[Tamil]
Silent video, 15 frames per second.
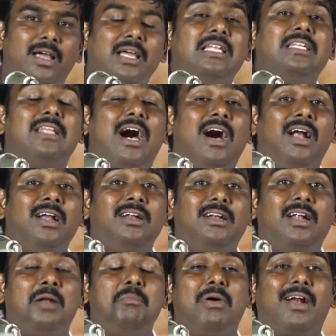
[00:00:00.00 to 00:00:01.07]
இதுதான்
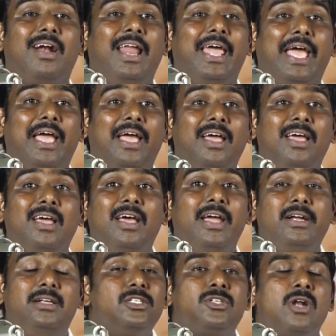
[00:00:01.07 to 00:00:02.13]
நண்பர்களே
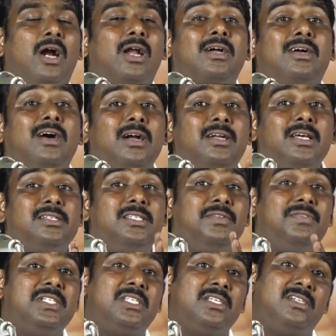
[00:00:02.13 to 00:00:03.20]
இட் இஸ் நாட் அ கர்டசி
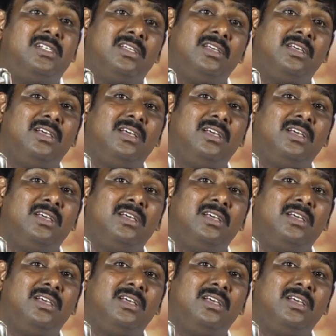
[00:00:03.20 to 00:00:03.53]
விசிட்